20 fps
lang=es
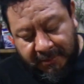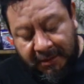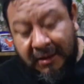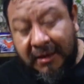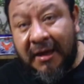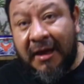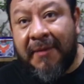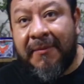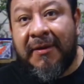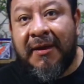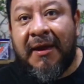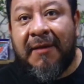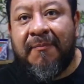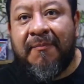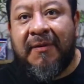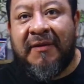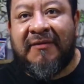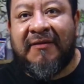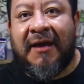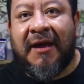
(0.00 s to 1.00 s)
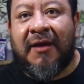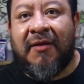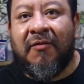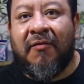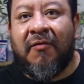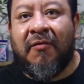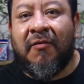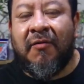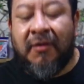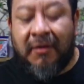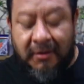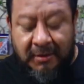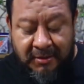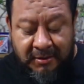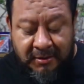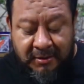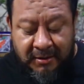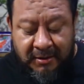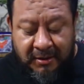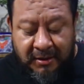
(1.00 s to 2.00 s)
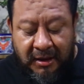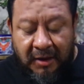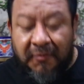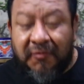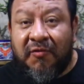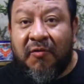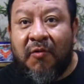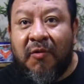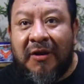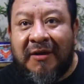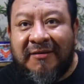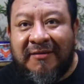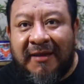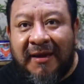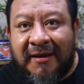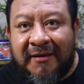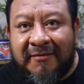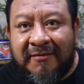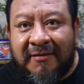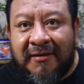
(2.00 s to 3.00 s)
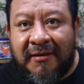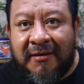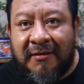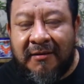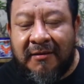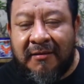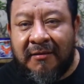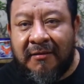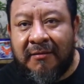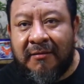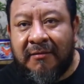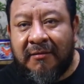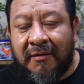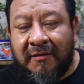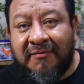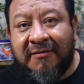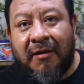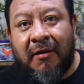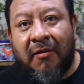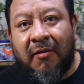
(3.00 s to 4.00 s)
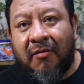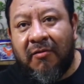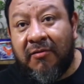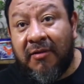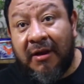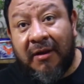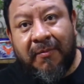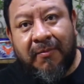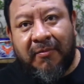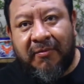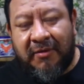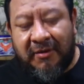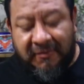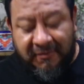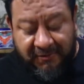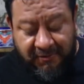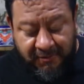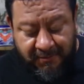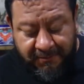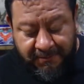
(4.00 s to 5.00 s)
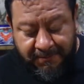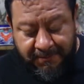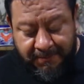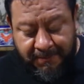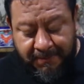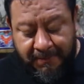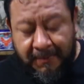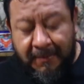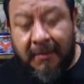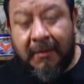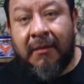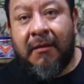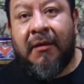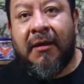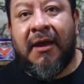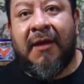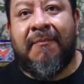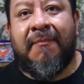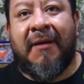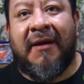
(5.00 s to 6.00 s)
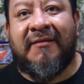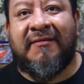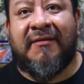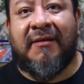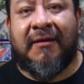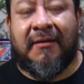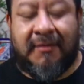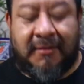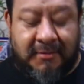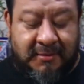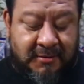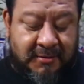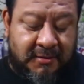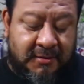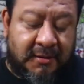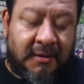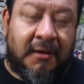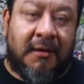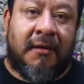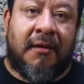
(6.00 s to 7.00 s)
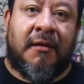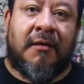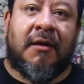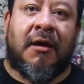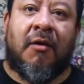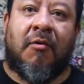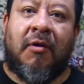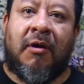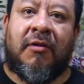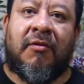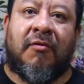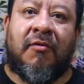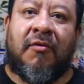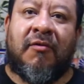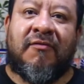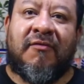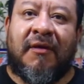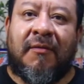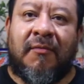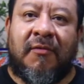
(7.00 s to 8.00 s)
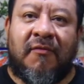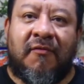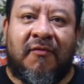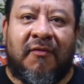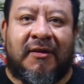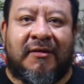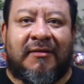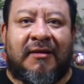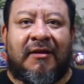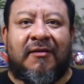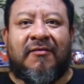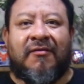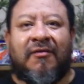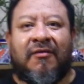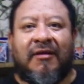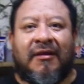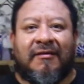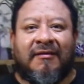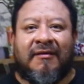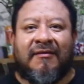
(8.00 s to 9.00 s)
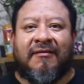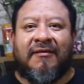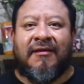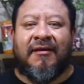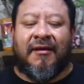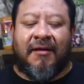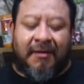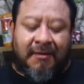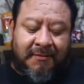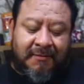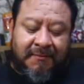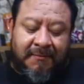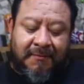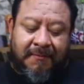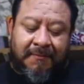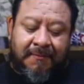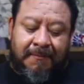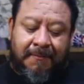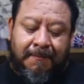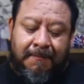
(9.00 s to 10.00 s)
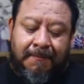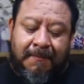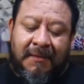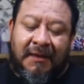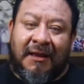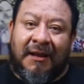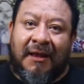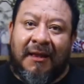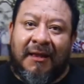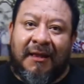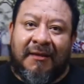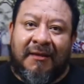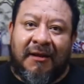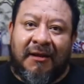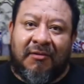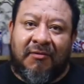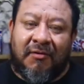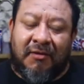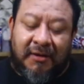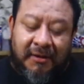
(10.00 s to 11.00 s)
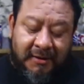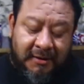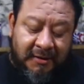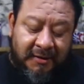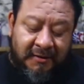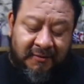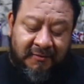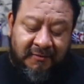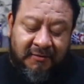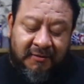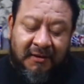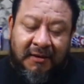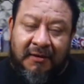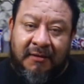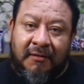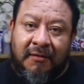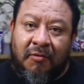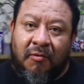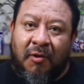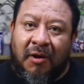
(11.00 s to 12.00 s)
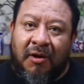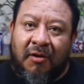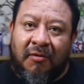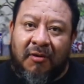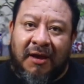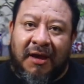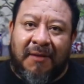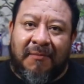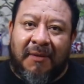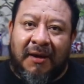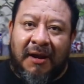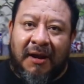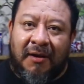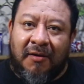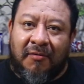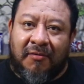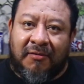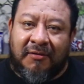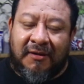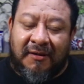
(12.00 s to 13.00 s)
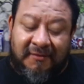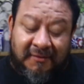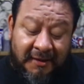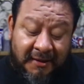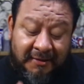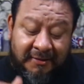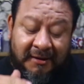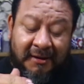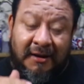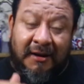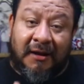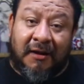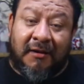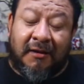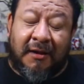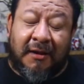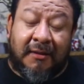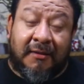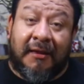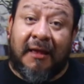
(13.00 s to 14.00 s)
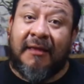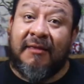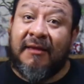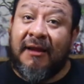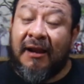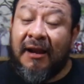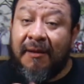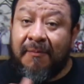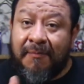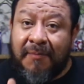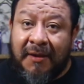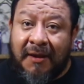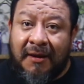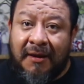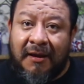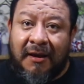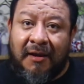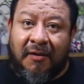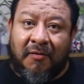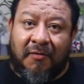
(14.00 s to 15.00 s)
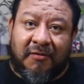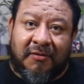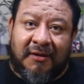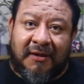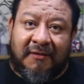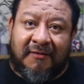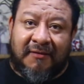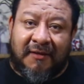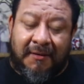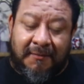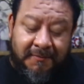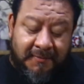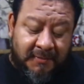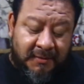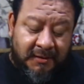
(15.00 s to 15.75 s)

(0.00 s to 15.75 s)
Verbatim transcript: ya había empezado a oscurecerse. Este hongo de la pudrición, ¿qué pasa? Que cuando está muy fuerte el sol, les decía, y le da directo a la raíz, cuando quema la corteza entre la, entre la piel y la corteza,